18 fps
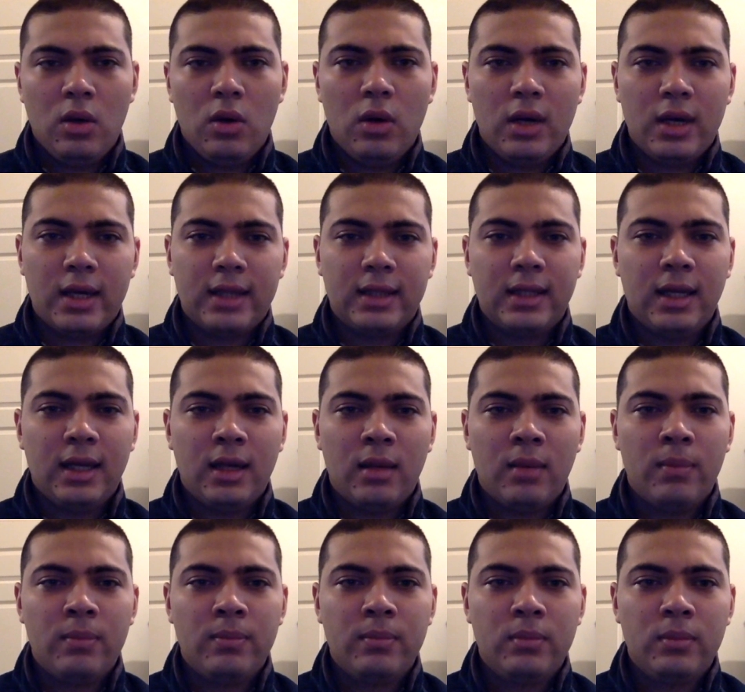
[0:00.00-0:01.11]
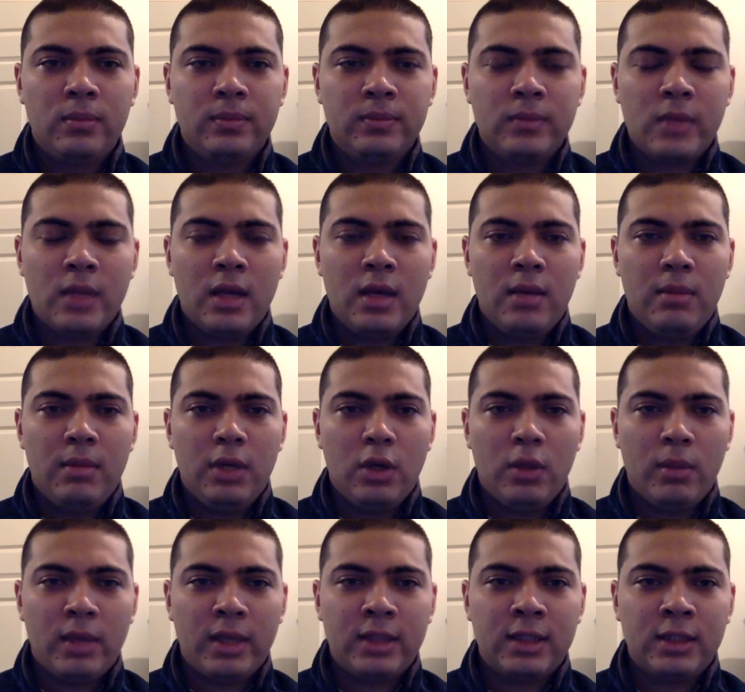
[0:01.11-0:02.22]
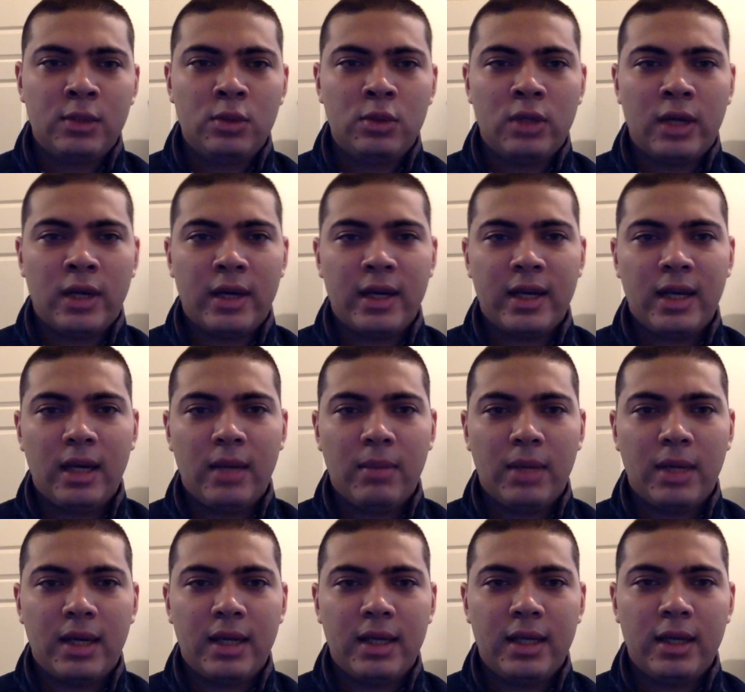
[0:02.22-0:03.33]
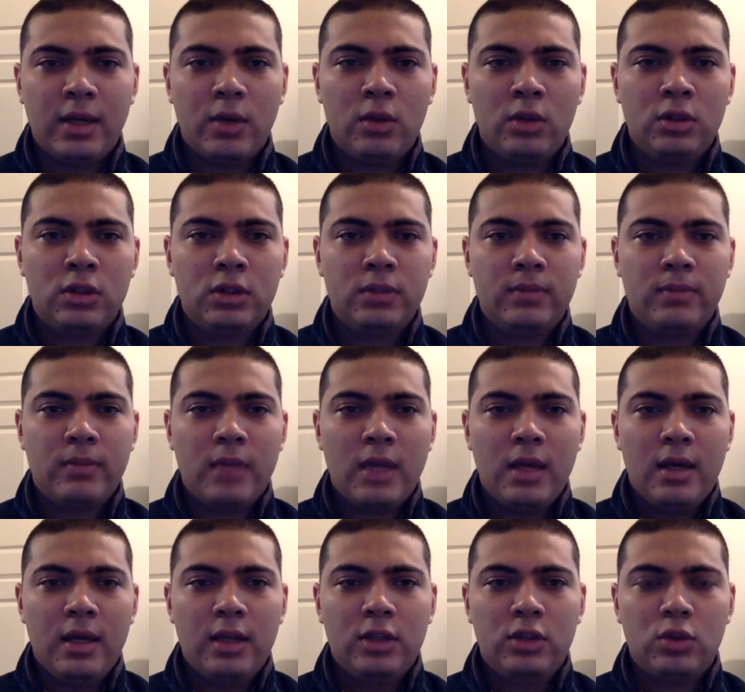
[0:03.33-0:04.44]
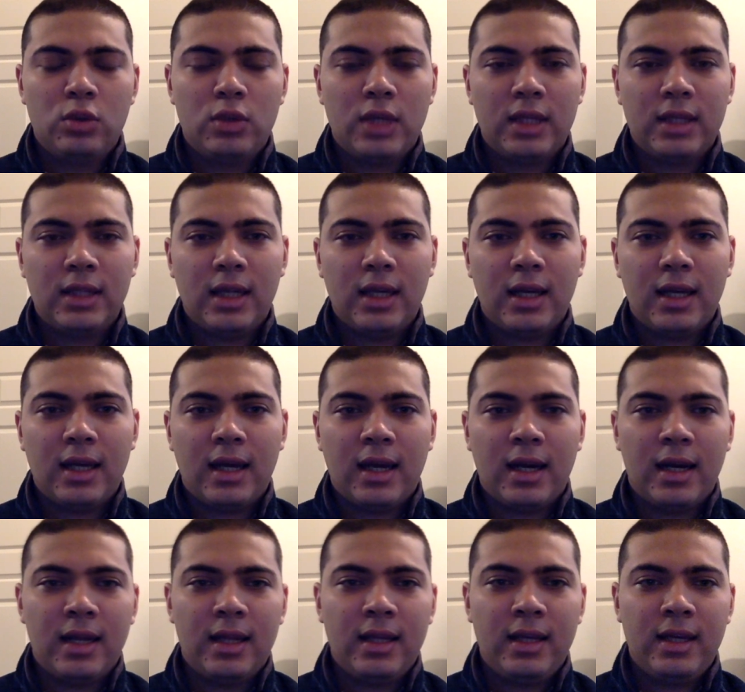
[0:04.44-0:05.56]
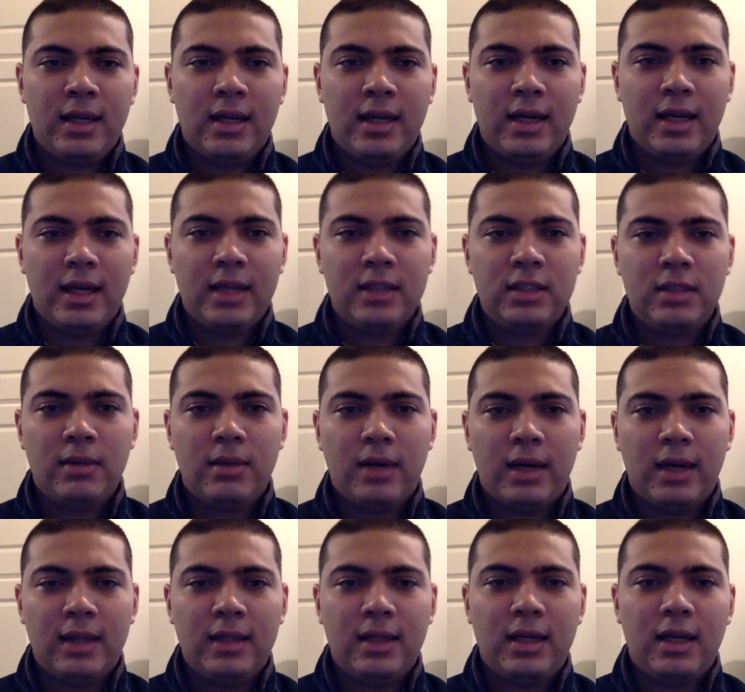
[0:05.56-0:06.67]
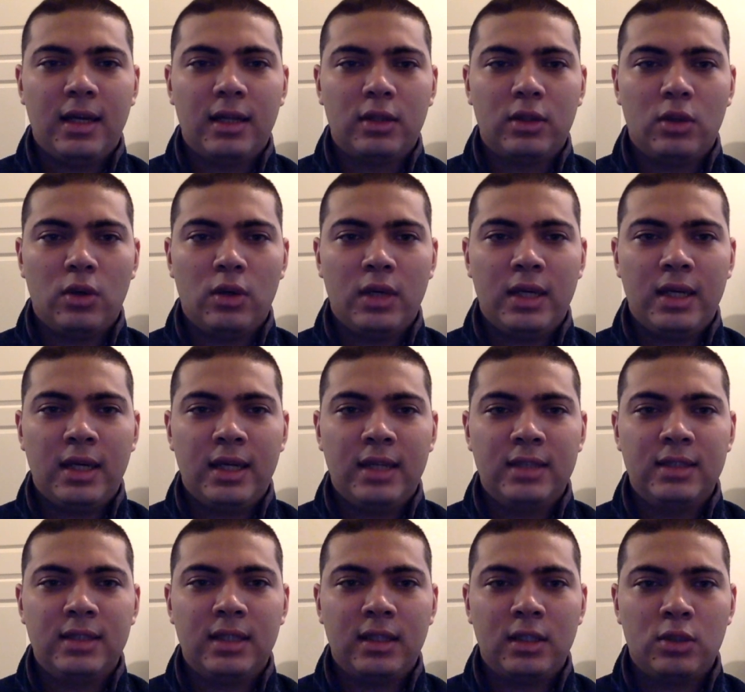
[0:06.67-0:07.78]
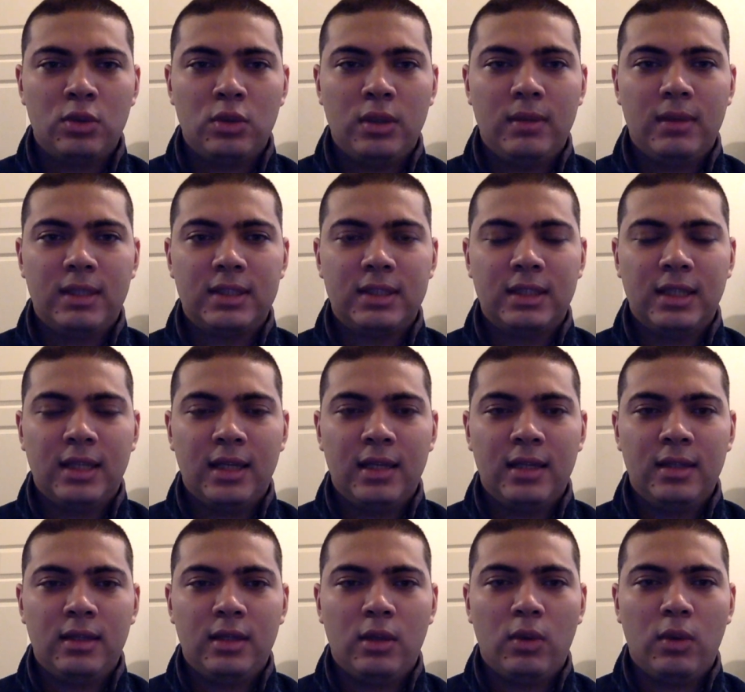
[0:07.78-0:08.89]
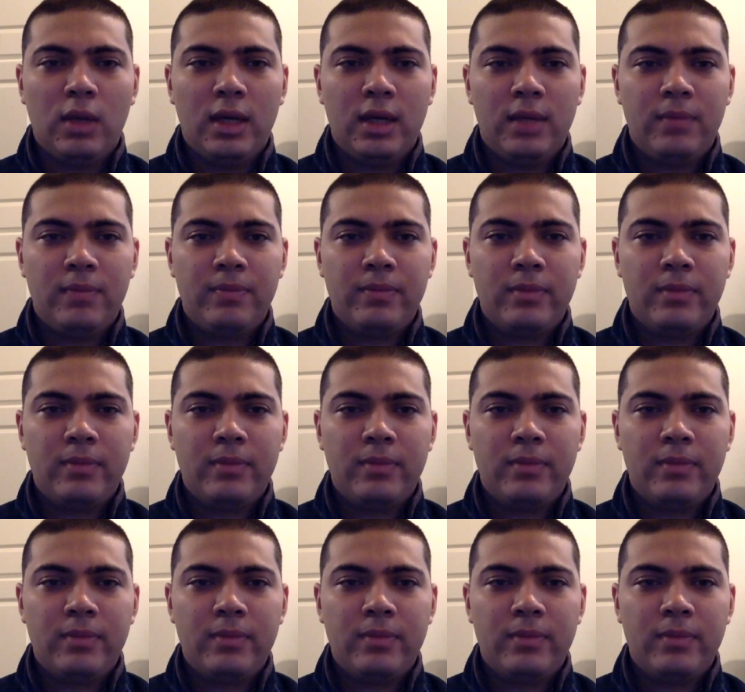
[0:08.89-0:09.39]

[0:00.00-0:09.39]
Hola, ¿qué tal? Mi nombre es Jesús Enrique Alemán Gallegos, estudiante de la carrera de Ingeniería en Cibernética Electrónica en CETIS Universidad en Tijuana.